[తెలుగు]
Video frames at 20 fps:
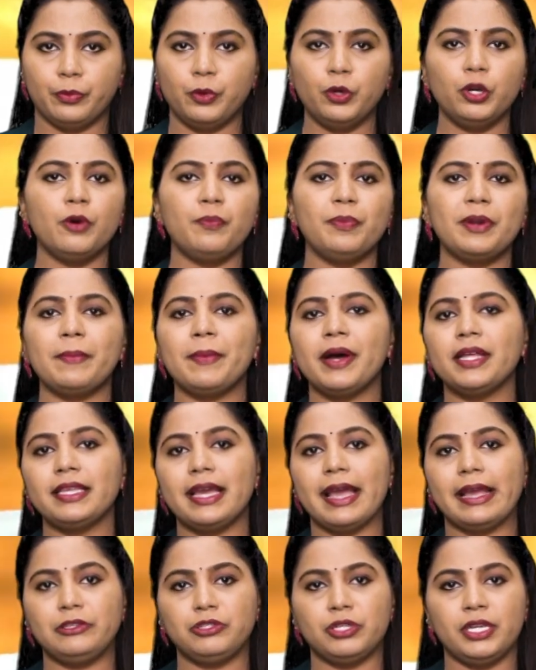మూడో ప్రమాద
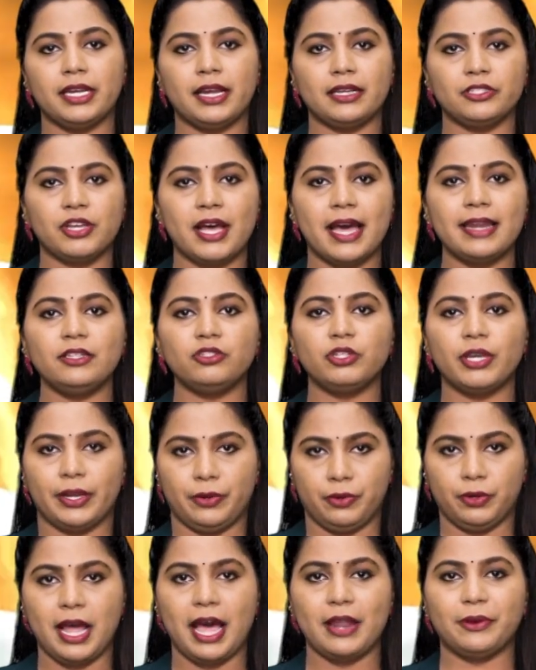హెచ్చరిక జారీ
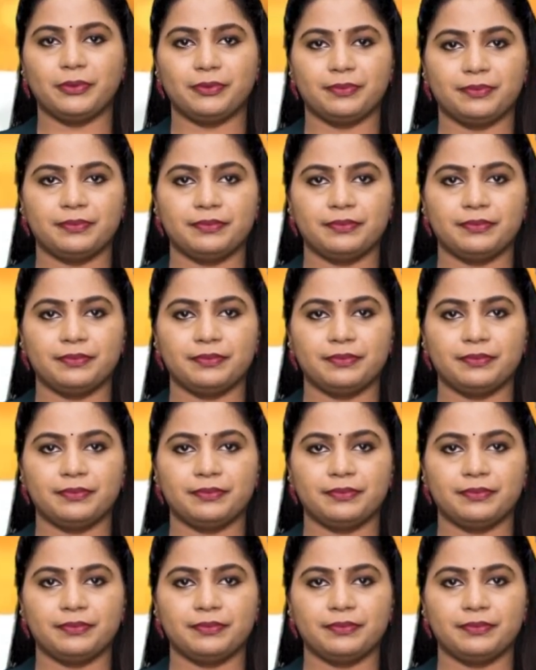చేయనున్నారు